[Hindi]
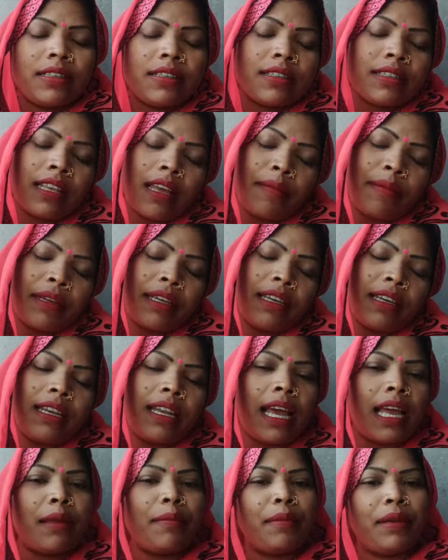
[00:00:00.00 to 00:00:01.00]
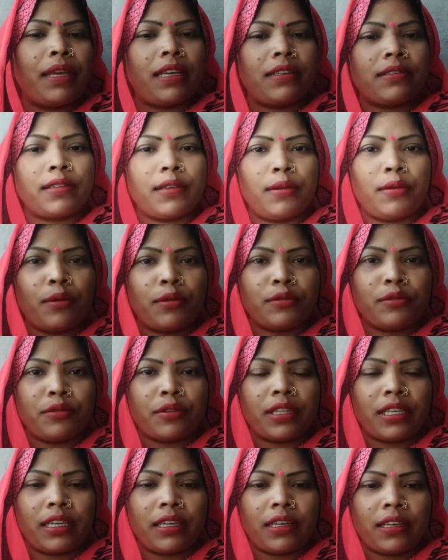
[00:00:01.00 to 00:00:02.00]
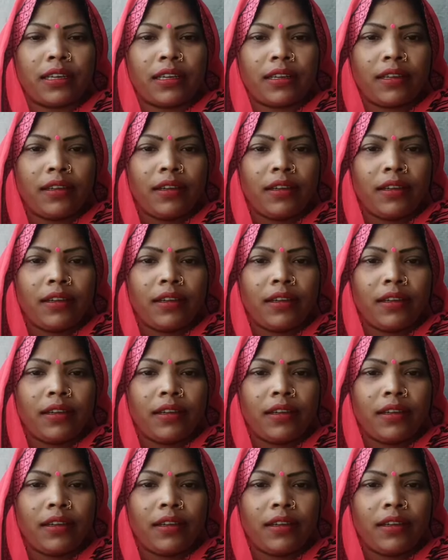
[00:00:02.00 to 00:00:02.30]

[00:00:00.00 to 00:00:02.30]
सबकी लाइन में ऐसे लोग जुड़ते हैं